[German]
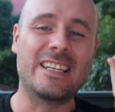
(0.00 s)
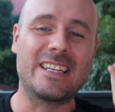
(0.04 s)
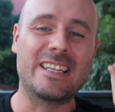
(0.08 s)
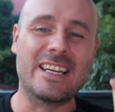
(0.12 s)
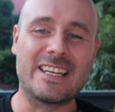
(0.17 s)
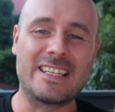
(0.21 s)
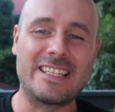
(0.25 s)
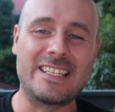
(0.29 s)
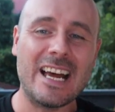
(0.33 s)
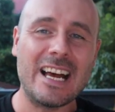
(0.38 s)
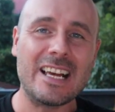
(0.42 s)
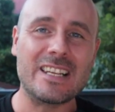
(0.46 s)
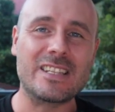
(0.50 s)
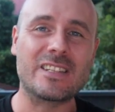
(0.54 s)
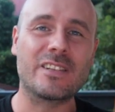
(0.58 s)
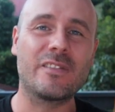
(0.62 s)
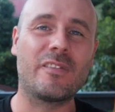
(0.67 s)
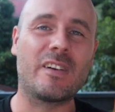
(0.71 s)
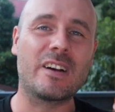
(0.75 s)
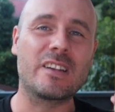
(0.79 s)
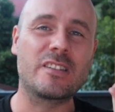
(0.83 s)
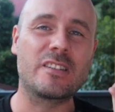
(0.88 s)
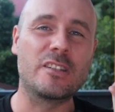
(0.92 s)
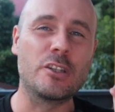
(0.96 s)
Denn das,
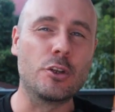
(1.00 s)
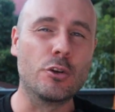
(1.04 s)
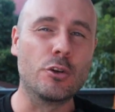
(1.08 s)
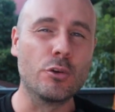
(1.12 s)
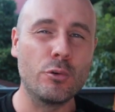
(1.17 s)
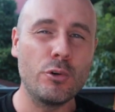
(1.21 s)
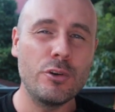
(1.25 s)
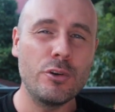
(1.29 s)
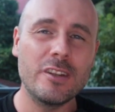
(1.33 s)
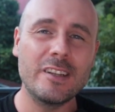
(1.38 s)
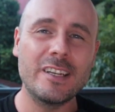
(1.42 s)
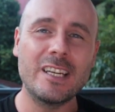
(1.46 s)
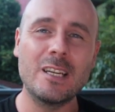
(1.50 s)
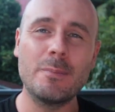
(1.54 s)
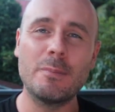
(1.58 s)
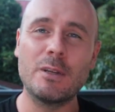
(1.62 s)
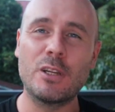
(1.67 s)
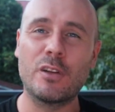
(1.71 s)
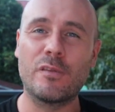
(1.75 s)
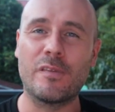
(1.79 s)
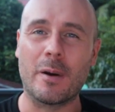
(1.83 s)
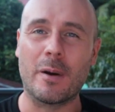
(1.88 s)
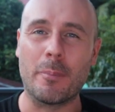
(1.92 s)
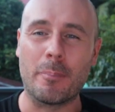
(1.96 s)
was die Grünen
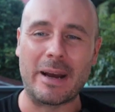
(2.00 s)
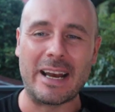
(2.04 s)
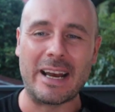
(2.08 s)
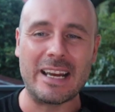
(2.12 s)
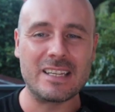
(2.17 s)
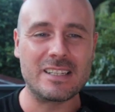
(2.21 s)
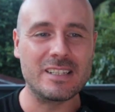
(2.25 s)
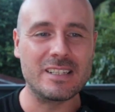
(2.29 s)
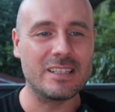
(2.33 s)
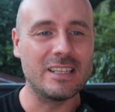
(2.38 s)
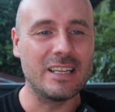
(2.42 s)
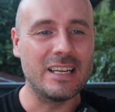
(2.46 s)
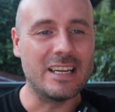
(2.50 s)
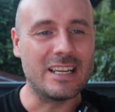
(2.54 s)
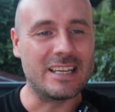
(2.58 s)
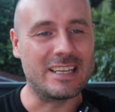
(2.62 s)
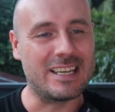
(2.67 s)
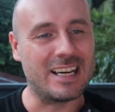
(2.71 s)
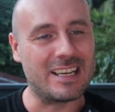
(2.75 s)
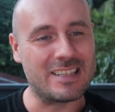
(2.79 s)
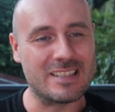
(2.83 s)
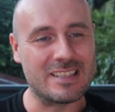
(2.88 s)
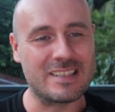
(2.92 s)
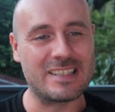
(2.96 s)
nämlich verbrechen,
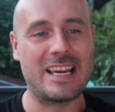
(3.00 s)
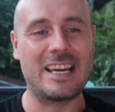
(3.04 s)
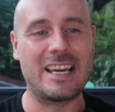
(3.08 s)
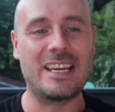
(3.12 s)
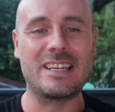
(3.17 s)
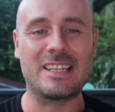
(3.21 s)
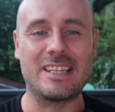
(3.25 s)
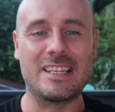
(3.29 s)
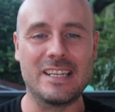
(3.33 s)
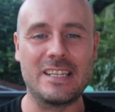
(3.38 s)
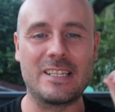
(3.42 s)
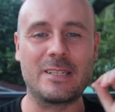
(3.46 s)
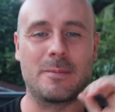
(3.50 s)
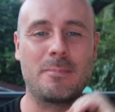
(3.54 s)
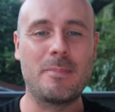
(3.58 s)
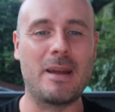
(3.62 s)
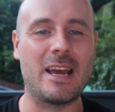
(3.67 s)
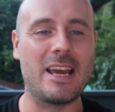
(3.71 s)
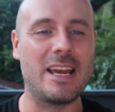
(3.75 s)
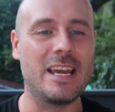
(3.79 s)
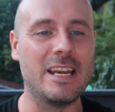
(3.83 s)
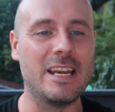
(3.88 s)
das ist echt nicht mehr